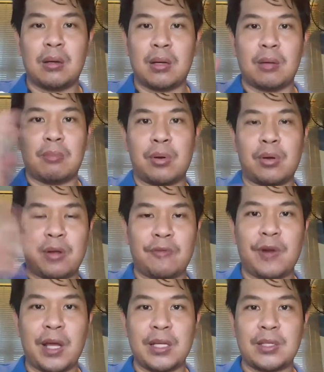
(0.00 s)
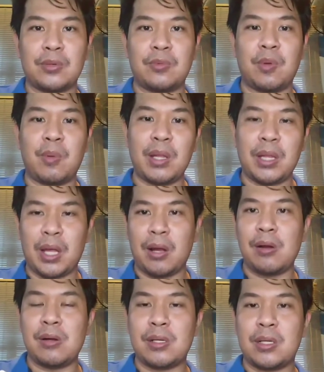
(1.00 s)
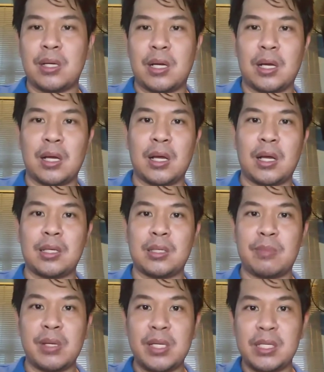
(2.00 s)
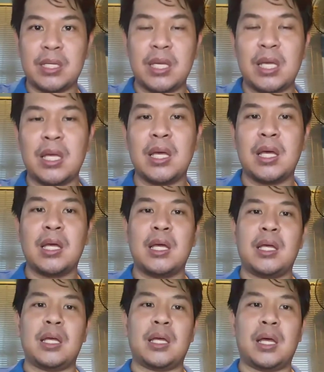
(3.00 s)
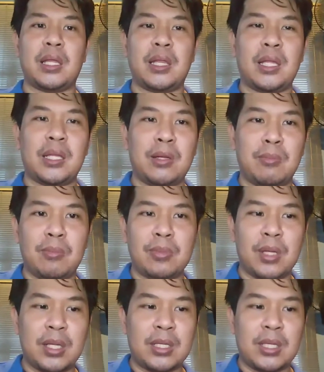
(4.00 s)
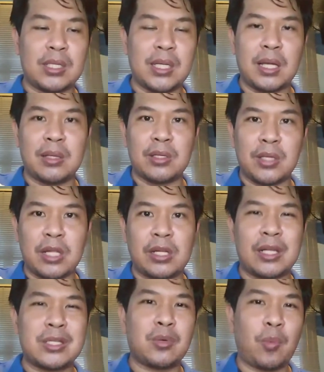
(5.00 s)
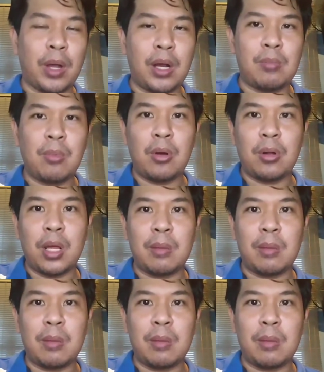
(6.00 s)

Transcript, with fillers: uh, burger and fries. So, we went there, uh, sa BGC. I think the, it's inside Central Square Mall,